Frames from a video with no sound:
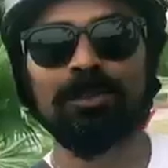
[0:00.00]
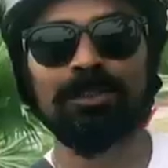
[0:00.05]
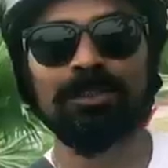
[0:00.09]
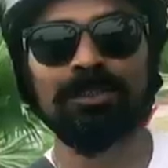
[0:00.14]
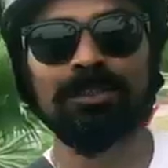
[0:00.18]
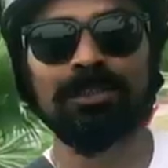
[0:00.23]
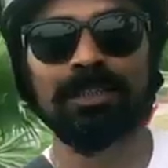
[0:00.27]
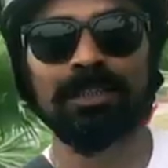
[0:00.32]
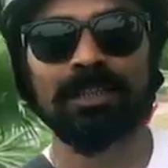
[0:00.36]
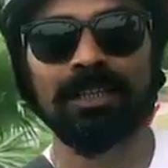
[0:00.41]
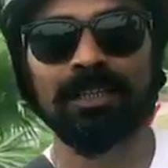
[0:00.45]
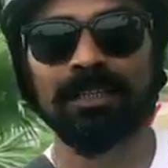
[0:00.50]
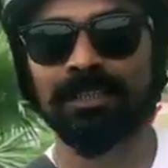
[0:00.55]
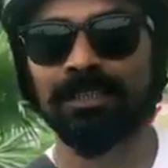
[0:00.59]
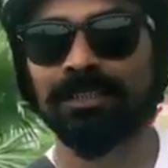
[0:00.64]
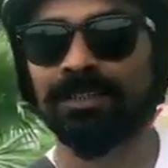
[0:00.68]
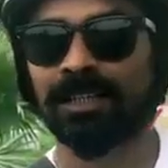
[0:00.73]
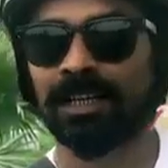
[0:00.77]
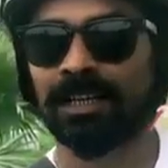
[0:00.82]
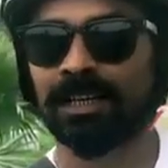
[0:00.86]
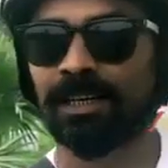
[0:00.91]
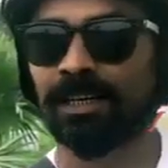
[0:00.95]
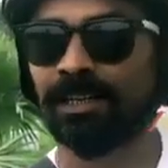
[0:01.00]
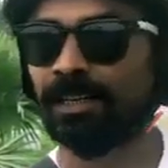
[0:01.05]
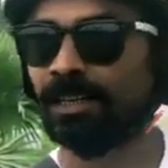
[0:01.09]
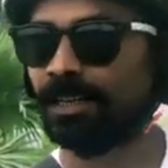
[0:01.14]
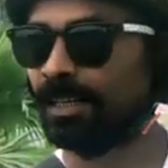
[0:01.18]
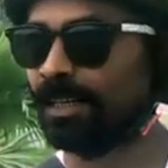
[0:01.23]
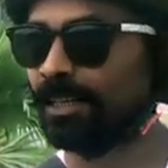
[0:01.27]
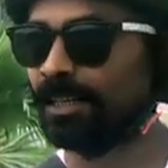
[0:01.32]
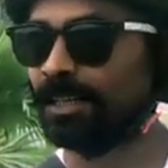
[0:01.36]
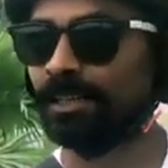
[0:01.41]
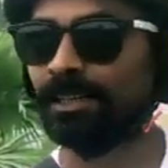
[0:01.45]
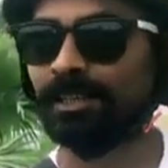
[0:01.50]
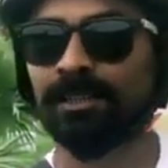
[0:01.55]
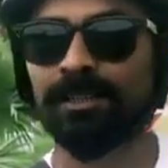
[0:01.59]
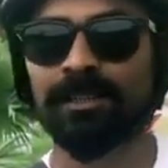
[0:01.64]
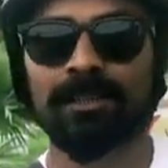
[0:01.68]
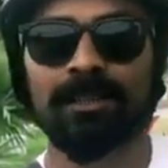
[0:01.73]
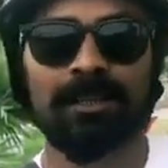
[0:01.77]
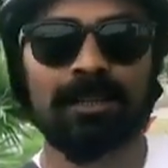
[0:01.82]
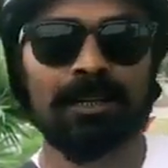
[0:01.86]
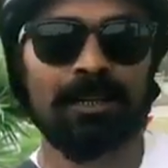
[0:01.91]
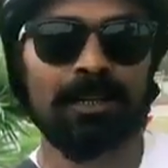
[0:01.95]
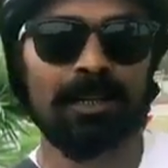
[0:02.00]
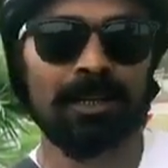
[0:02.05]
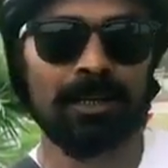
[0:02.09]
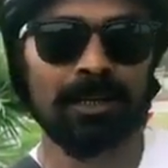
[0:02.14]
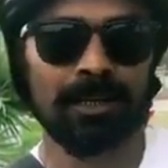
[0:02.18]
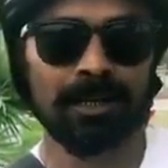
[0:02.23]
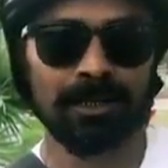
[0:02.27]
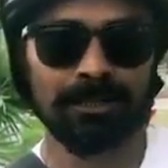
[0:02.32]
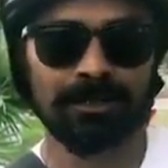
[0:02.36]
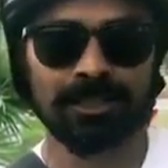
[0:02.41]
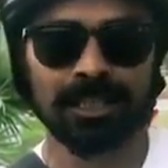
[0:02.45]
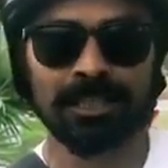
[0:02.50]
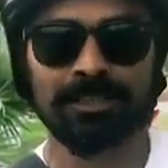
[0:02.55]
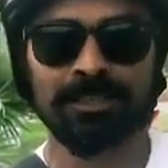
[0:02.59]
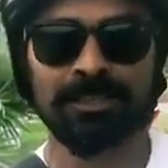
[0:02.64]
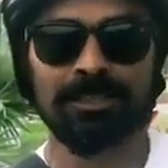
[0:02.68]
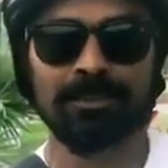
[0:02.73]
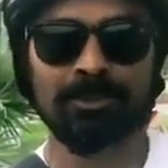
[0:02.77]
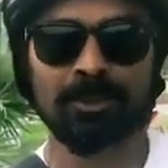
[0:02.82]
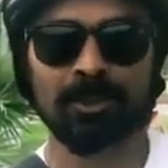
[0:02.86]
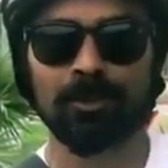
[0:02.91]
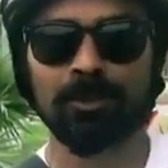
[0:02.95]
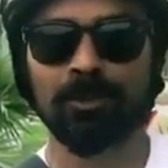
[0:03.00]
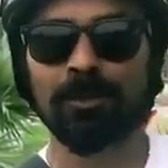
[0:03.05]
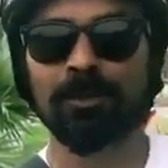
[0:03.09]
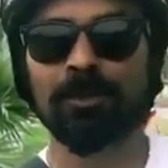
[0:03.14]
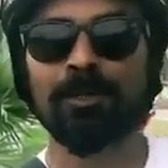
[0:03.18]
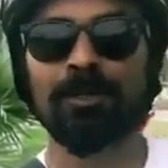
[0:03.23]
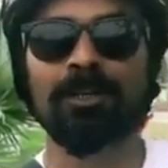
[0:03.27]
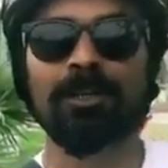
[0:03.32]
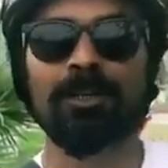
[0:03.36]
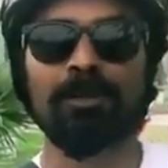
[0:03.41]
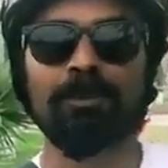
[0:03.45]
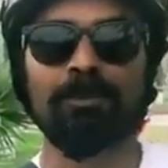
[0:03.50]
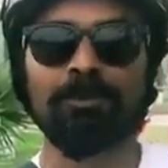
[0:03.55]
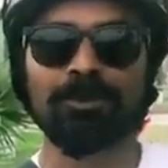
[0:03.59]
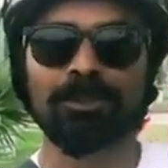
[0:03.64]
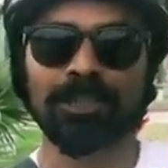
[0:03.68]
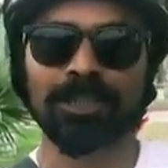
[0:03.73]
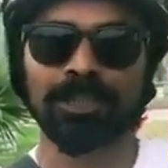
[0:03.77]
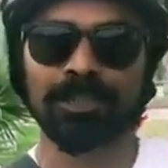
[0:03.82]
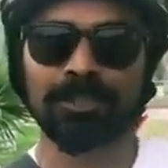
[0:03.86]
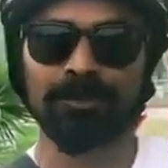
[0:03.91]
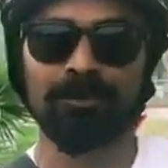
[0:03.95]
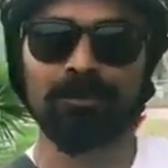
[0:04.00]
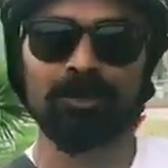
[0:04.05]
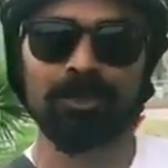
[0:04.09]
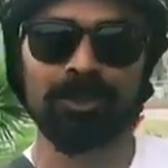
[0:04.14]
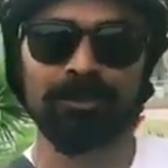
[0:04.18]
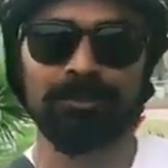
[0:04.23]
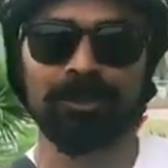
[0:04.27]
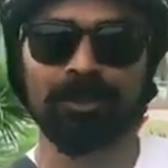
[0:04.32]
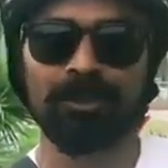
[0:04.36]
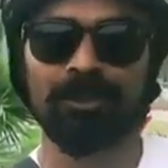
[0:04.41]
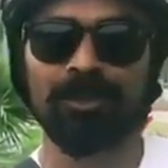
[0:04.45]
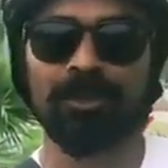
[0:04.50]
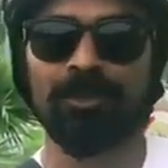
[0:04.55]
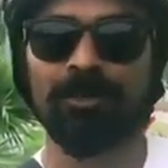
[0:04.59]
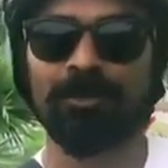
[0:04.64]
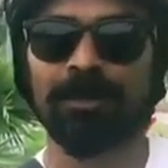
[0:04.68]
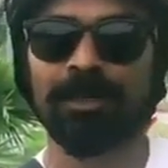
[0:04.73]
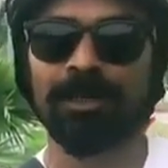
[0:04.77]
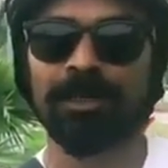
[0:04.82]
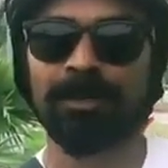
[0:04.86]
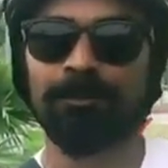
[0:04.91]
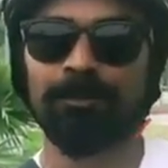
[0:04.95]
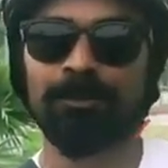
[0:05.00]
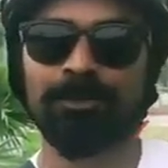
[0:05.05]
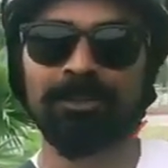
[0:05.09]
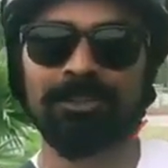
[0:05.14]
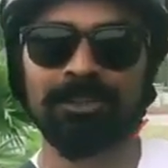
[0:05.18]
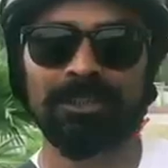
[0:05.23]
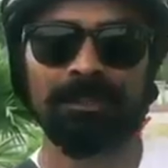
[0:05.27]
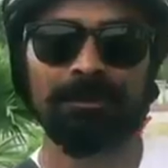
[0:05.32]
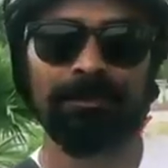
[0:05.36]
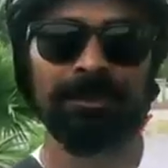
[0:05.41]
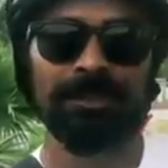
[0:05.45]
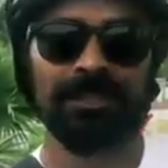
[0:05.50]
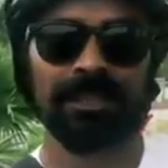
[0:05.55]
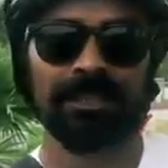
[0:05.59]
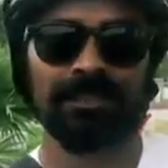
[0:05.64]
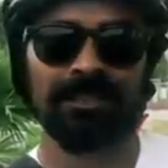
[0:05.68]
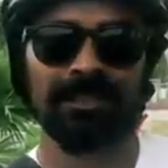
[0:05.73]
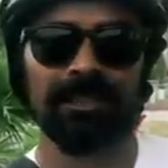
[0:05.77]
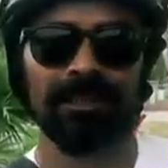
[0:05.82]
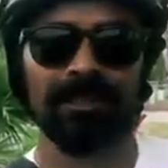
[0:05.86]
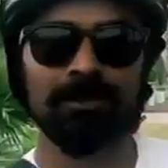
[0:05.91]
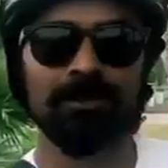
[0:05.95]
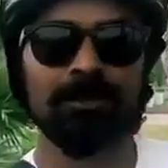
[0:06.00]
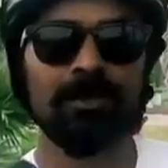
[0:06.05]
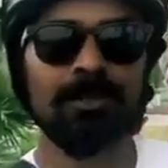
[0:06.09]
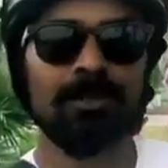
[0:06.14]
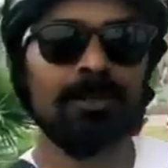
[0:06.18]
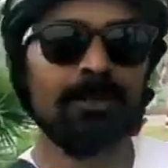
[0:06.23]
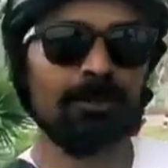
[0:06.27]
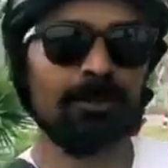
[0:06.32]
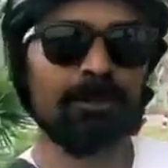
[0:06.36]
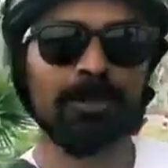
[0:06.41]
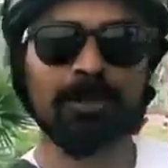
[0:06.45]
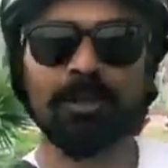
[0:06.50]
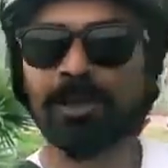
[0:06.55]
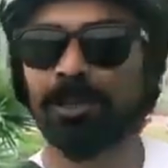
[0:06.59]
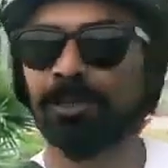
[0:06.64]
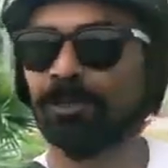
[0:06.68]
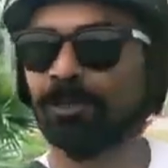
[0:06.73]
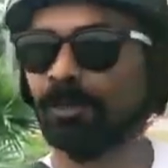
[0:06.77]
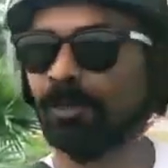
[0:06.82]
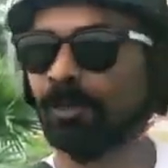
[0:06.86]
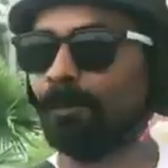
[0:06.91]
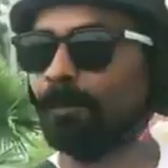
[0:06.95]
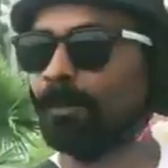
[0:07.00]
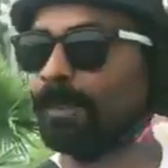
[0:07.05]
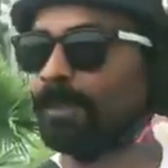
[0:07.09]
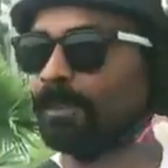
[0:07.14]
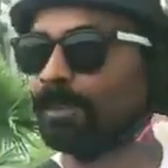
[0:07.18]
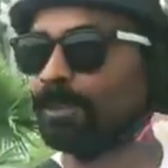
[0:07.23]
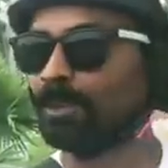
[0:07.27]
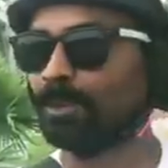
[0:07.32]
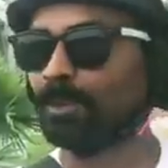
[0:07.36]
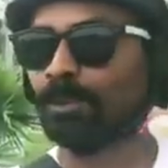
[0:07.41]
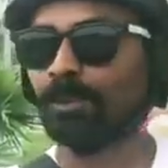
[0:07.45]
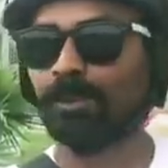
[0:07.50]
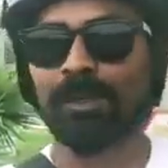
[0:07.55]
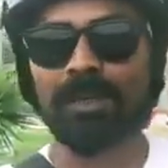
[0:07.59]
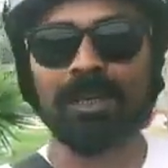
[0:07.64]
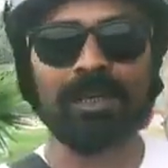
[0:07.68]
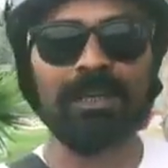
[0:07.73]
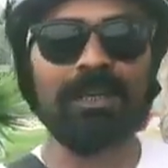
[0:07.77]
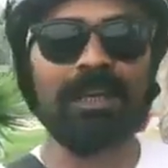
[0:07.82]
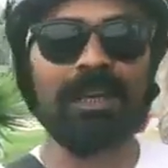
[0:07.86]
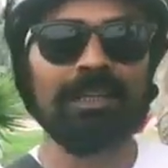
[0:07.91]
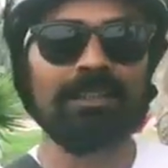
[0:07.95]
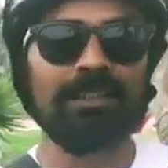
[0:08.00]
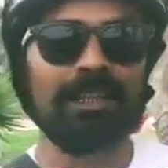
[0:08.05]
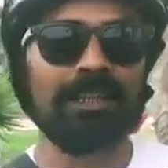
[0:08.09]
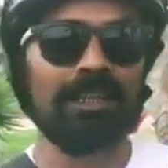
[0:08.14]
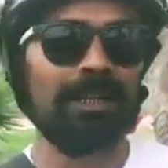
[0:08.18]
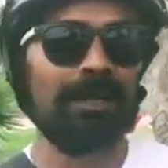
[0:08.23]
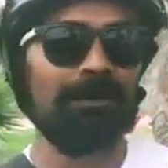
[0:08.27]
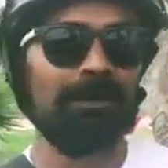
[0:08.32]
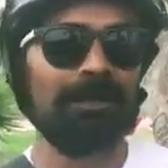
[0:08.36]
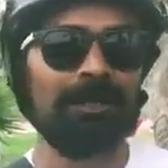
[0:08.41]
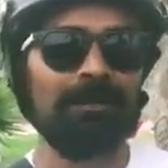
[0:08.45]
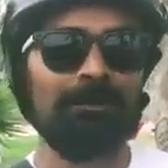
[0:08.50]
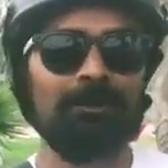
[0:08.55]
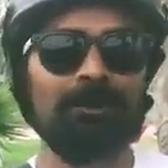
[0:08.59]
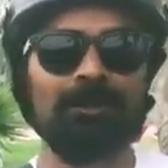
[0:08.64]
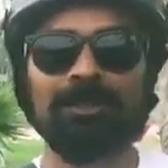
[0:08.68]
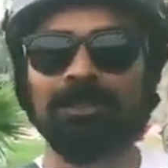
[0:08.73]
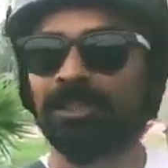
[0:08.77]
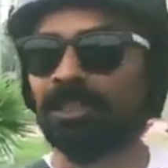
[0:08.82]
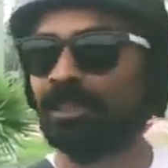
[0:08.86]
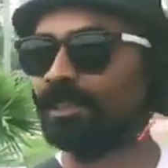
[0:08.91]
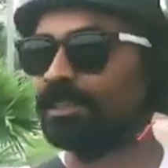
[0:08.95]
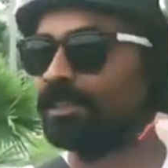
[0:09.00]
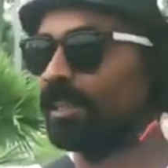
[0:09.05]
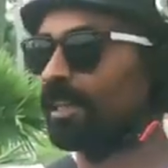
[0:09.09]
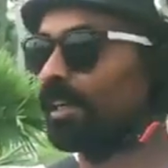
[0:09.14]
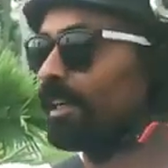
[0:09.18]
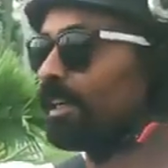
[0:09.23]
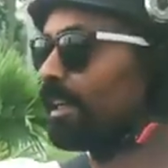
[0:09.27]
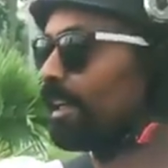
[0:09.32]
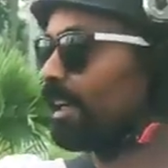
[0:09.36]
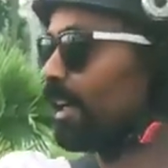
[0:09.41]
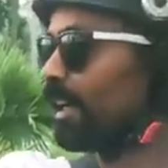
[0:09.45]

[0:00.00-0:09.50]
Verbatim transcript: শুনেছি যে এই জায়গায় এখানেই জাতির জনক শেখ মুজিবুর রহমানের পৈতৃক ভিটা ছিলেন উনি হয়তো কিছুক্ষণ আগেই এক দাদা আমাকে বলছিলেন যে এই